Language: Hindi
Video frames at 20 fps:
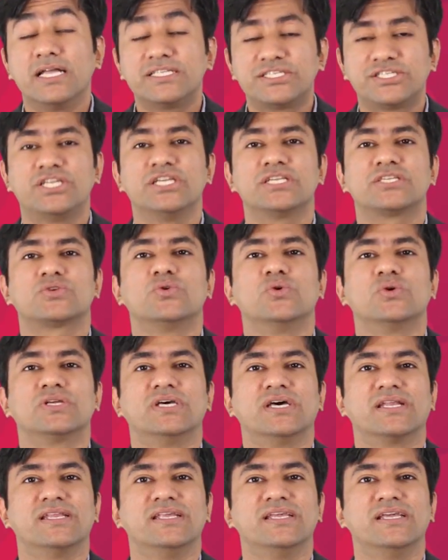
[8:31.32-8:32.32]
अच्छे स्कोर
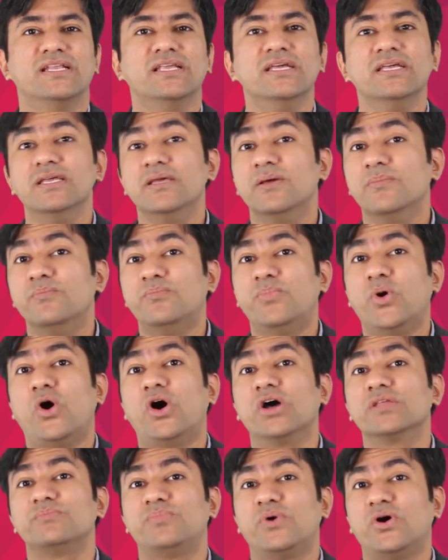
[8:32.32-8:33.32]
करने के लिए
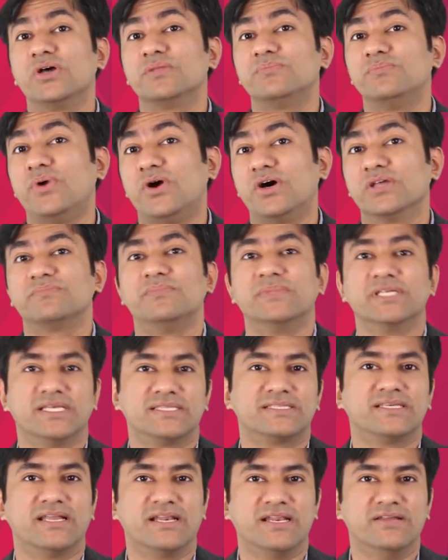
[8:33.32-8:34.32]
बहुत बहुत बहुत
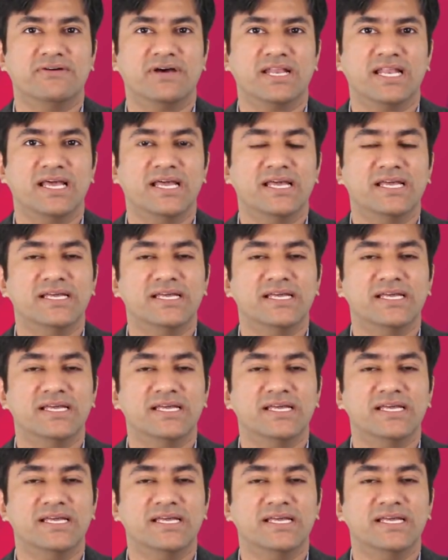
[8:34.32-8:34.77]
मदद करने वाला